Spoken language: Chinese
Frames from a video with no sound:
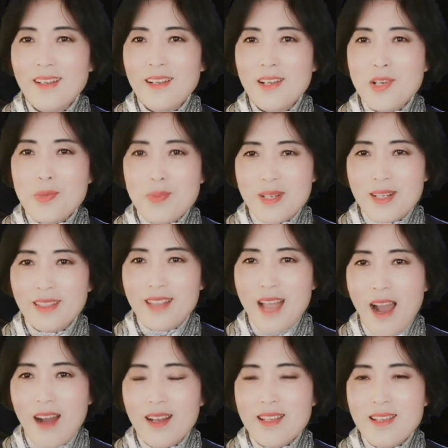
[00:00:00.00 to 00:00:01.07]
是不是
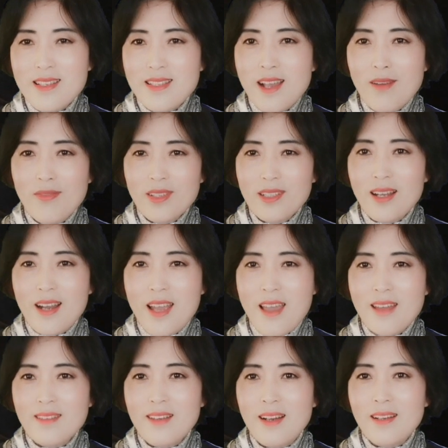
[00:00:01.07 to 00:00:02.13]
打了你江峰的
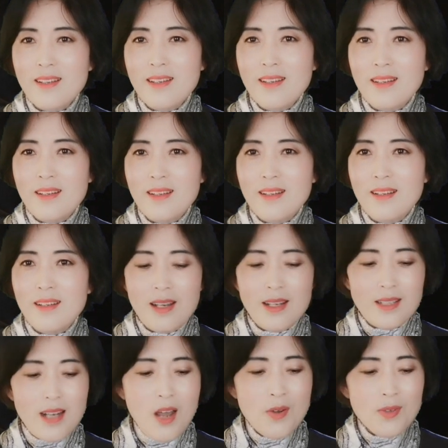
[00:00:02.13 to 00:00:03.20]
脸呢？
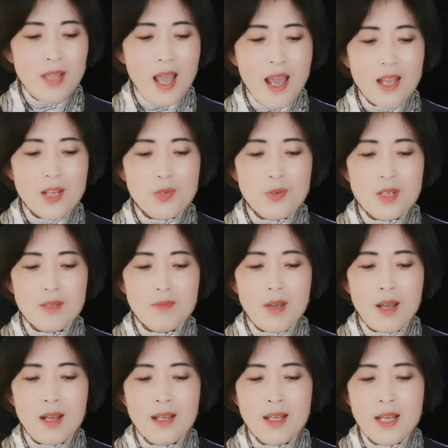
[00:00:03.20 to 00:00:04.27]
然后他还说什
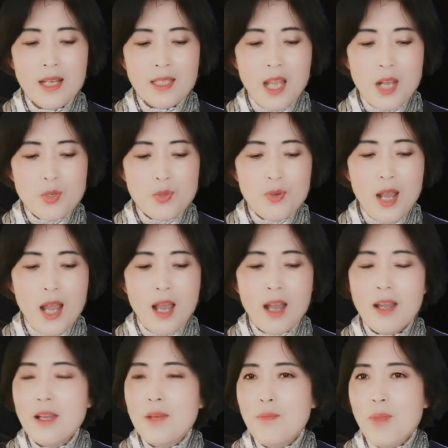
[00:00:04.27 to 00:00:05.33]
么？他说
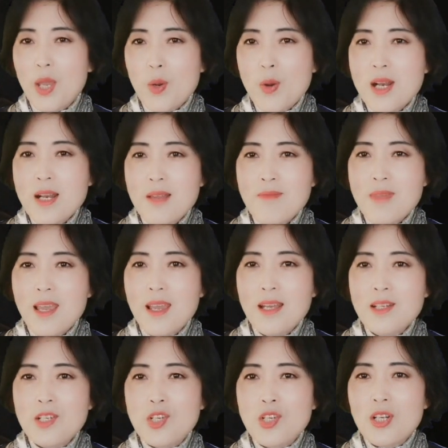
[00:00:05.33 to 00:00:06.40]
啊，美国人
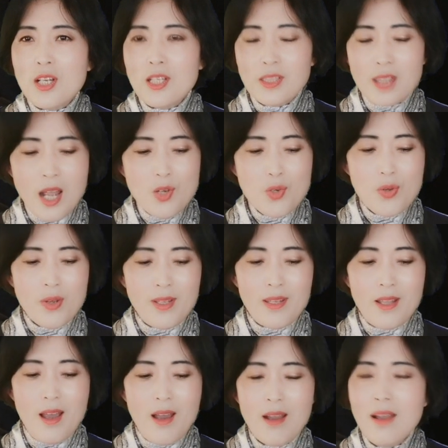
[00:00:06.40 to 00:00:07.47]
民是单纯
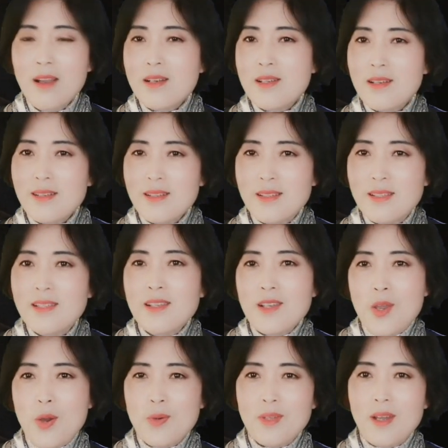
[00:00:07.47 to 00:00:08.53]
的，是自
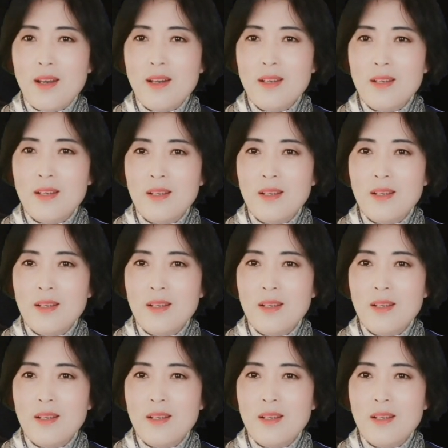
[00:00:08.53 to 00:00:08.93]
由的。